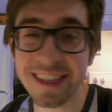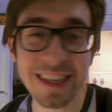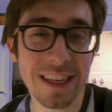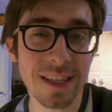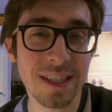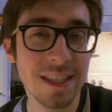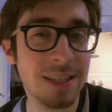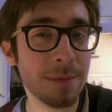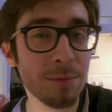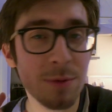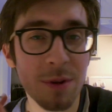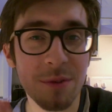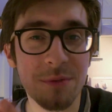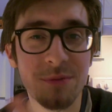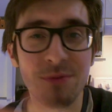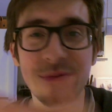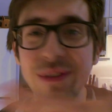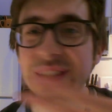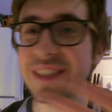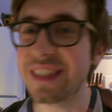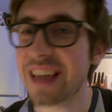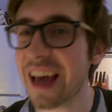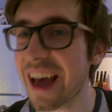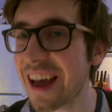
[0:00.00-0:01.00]
quel type de
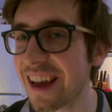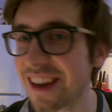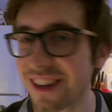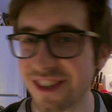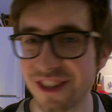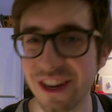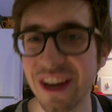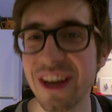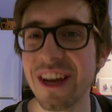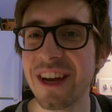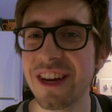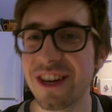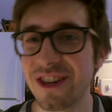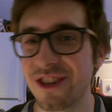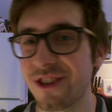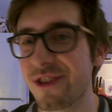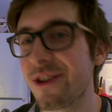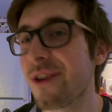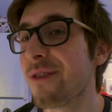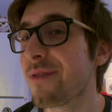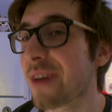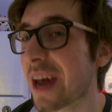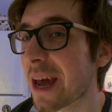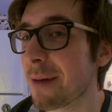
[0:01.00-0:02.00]
visage je
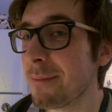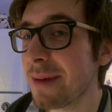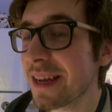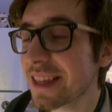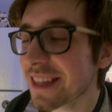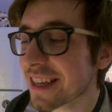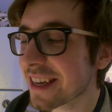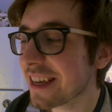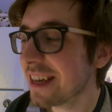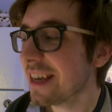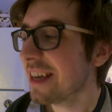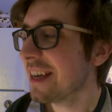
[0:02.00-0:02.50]
devrais mettre.